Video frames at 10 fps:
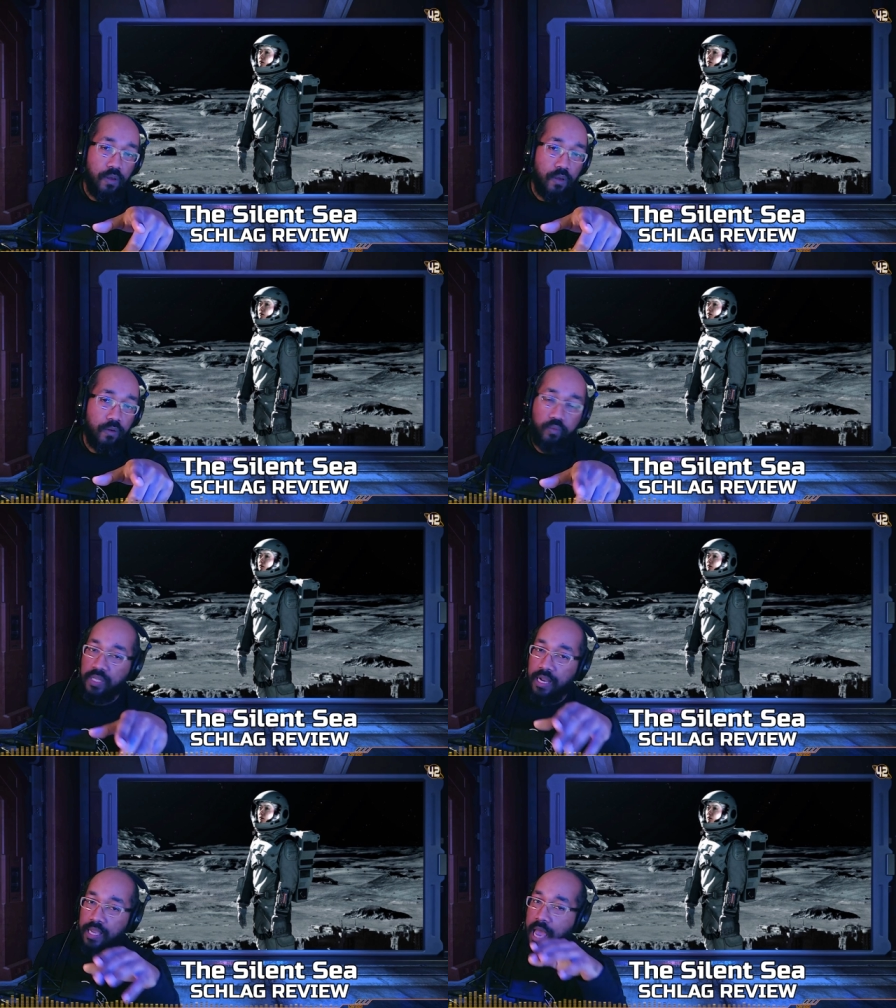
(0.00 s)
euh,
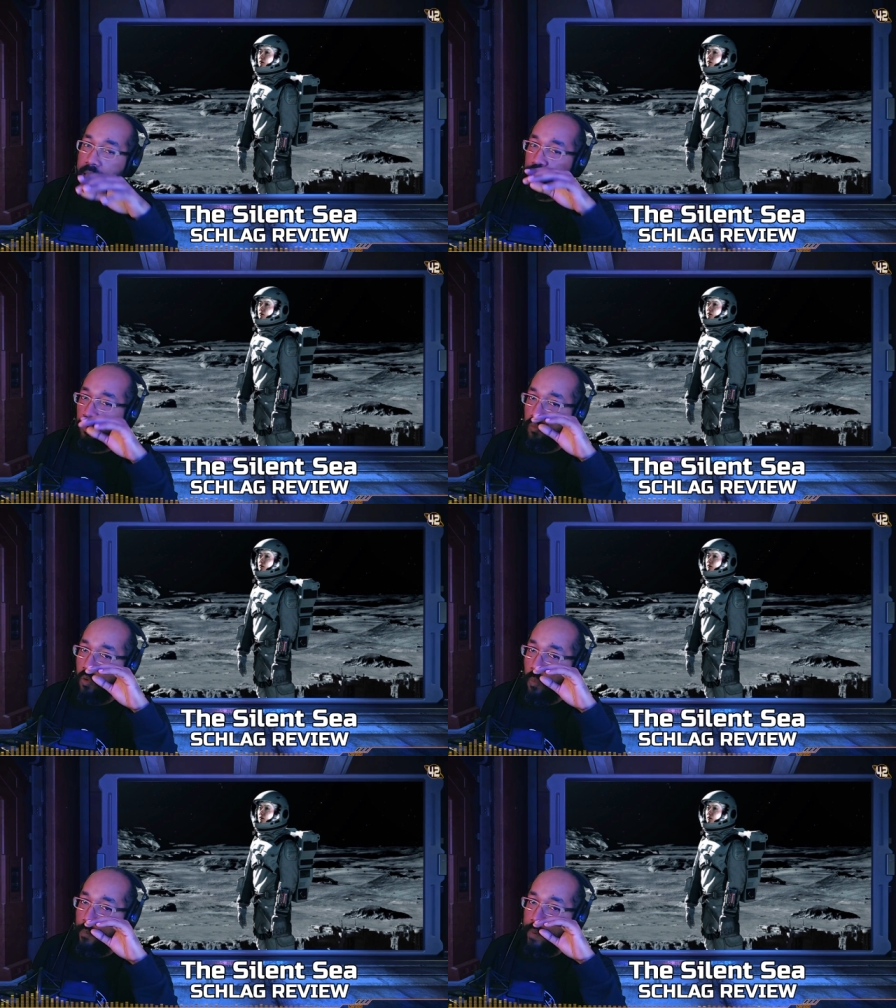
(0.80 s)
vous allez
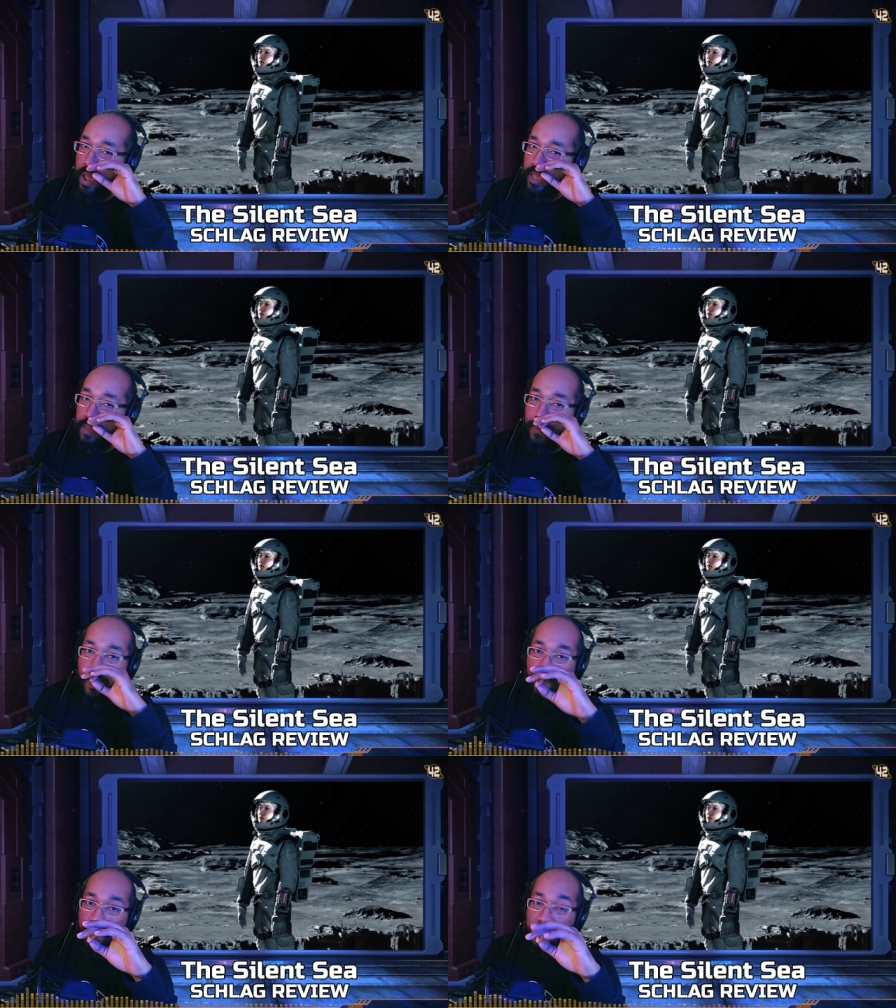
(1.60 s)
absolument pas
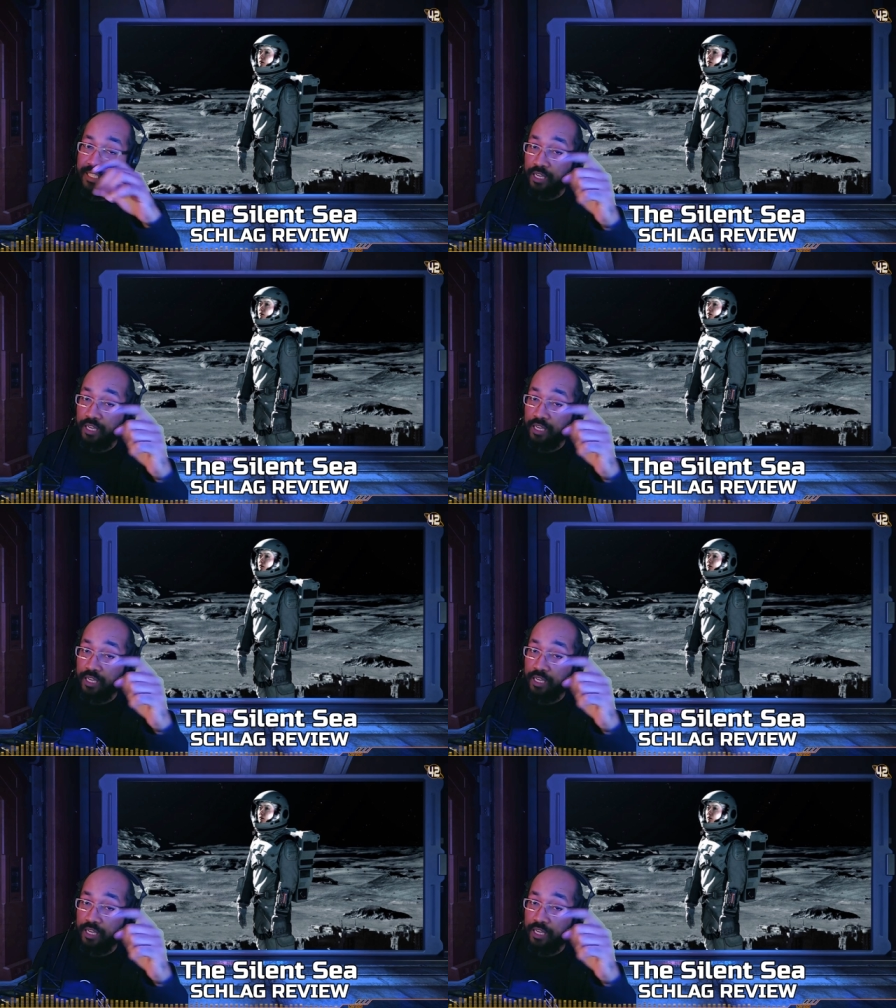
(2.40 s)
aimer la fin.